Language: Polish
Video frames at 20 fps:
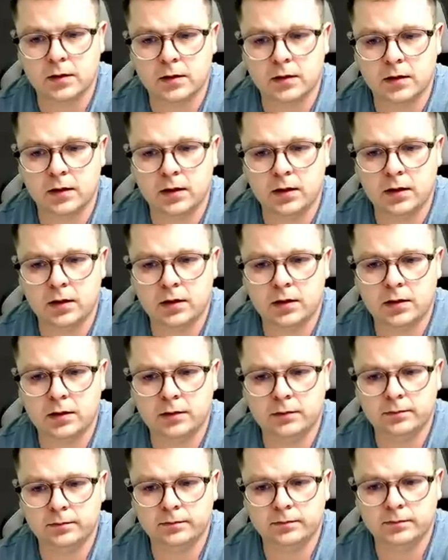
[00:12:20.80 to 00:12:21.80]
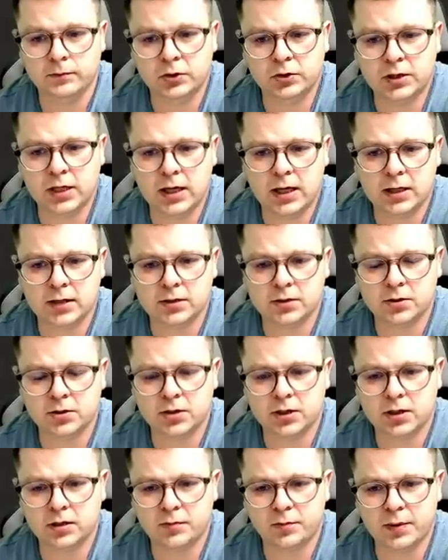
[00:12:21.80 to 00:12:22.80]
Um, no tak,
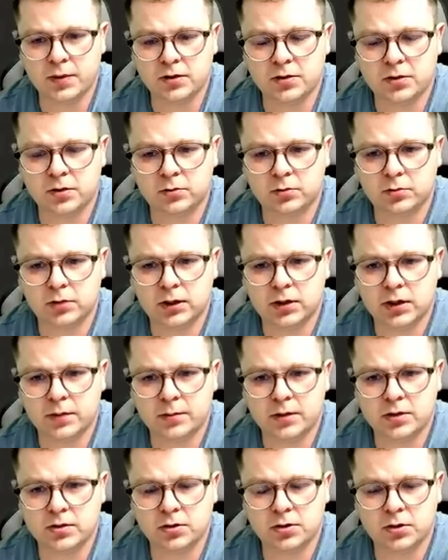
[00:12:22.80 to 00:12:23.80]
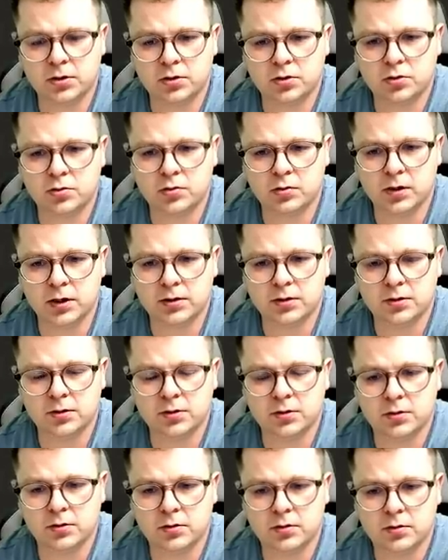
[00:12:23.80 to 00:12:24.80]
skoczek F5, no tutaj nie ma co się rozczulać.
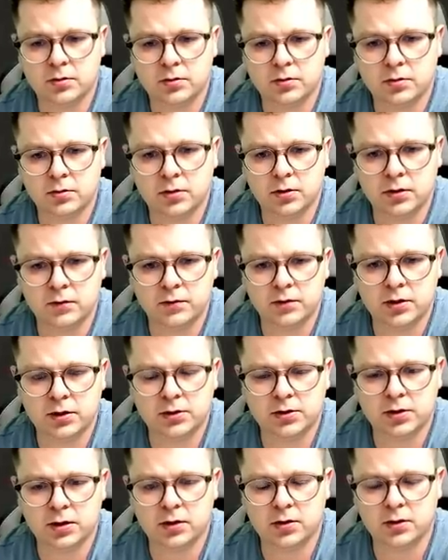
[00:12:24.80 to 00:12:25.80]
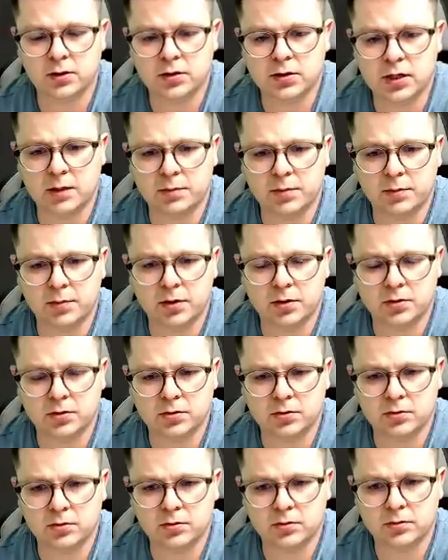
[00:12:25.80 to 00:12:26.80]
No i wzięcie gońca po
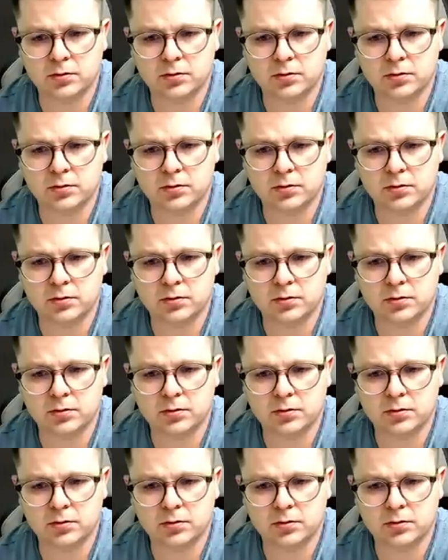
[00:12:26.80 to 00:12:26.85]
prostu.